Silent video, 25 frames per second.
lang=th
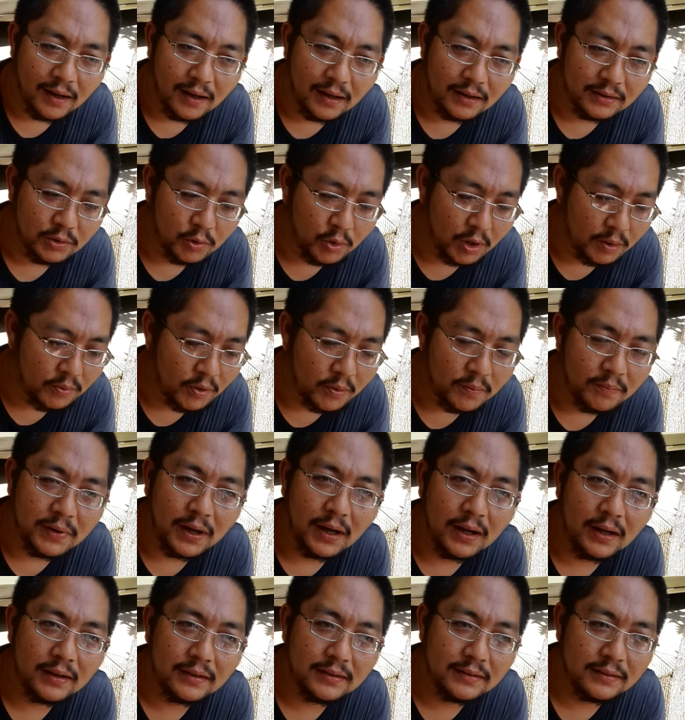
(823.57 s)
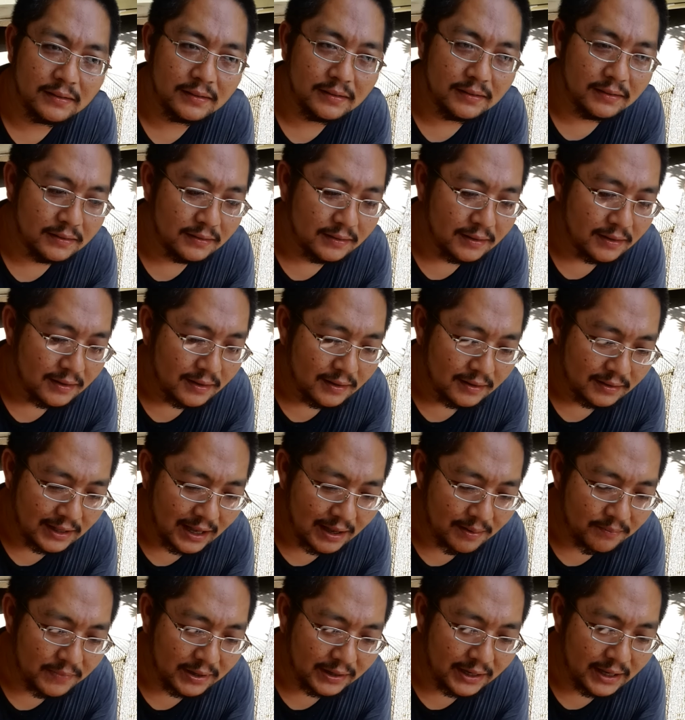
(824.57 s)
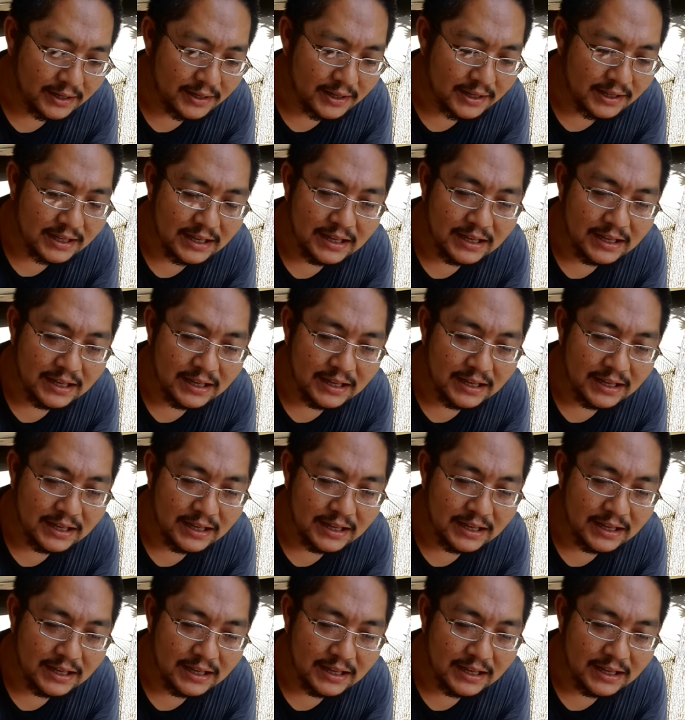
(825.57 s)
ก็ตัวผมก็ทำอะไร